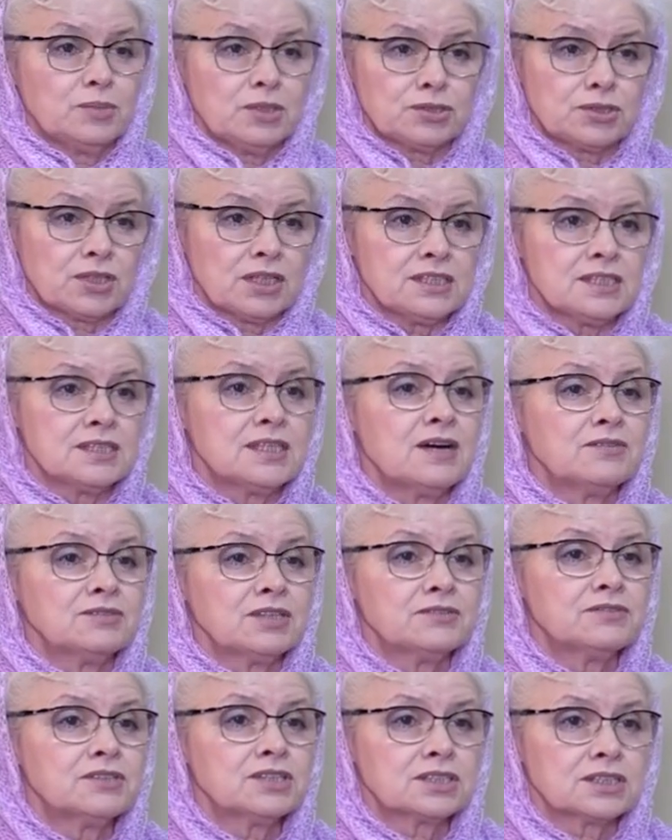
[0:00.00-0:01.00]
Бачка,
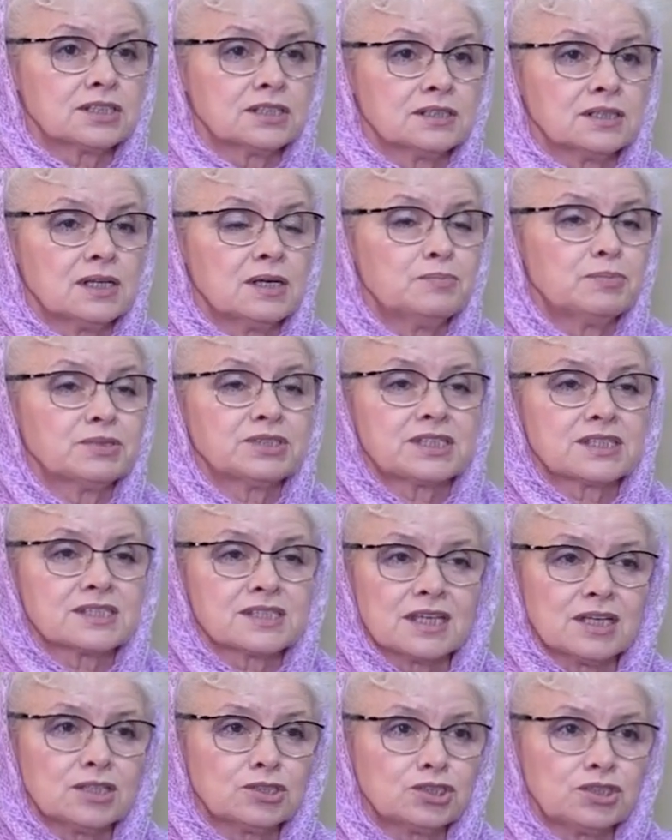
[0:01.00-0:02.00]
недавно вышел
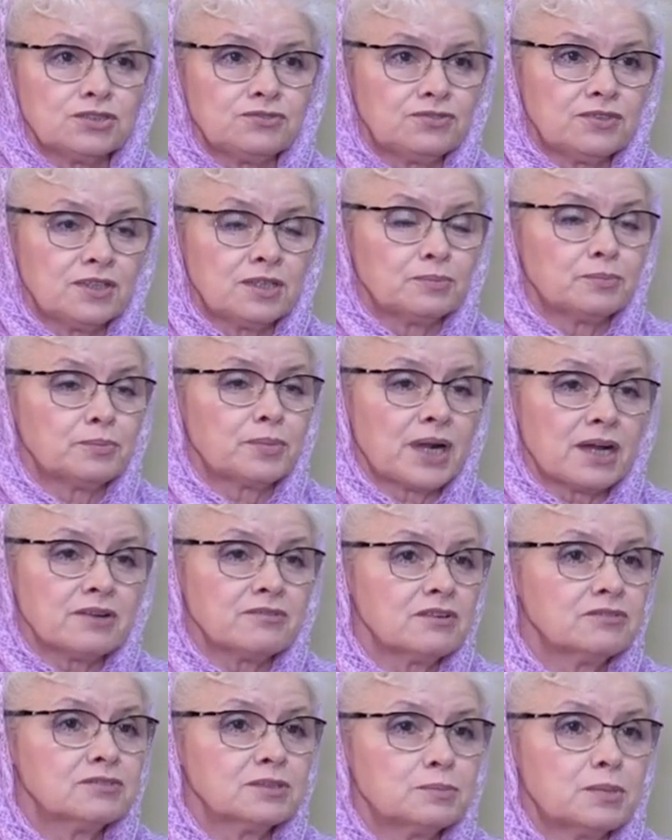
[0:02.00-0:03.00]
потрясающий фильм
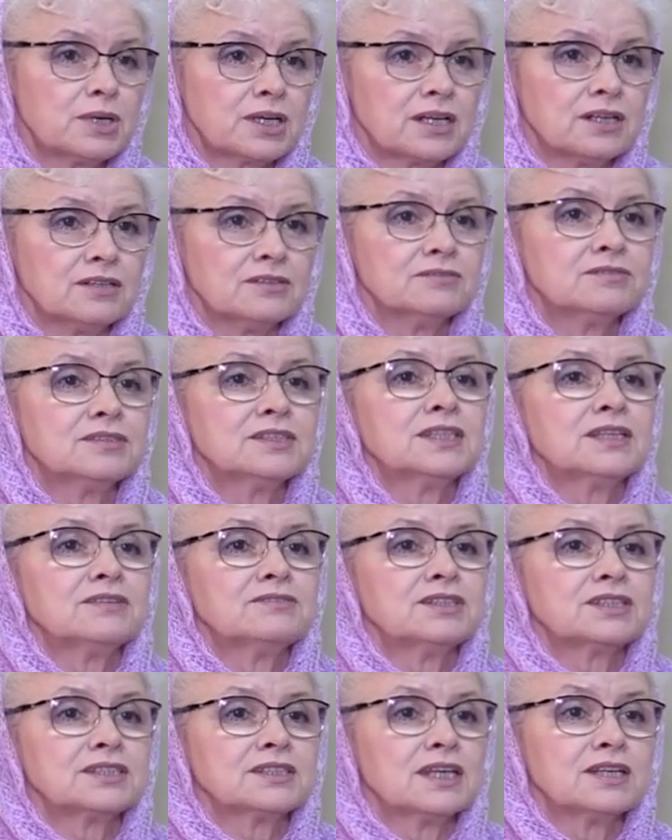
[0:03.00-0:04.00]
«Право выбора». Вы,
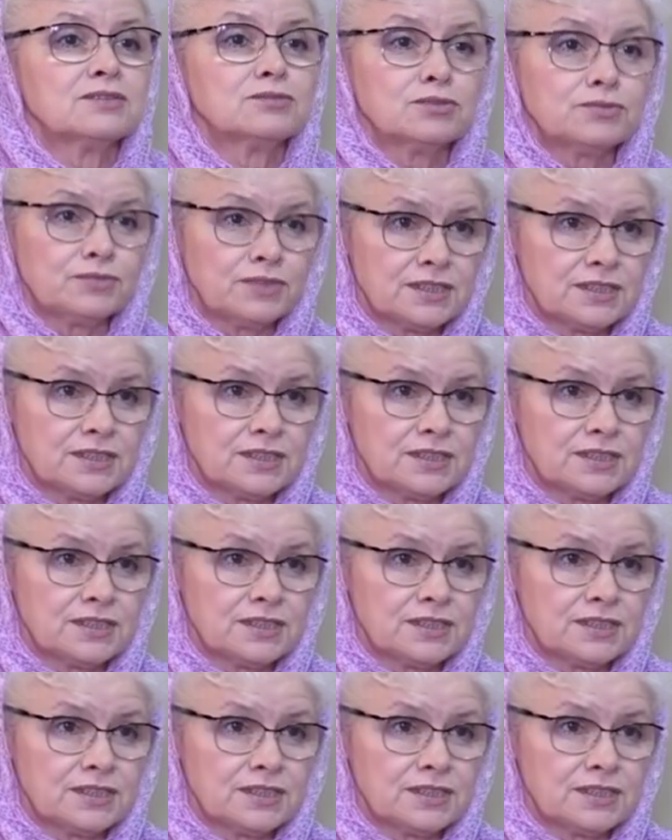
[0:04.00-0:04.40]
наверное, его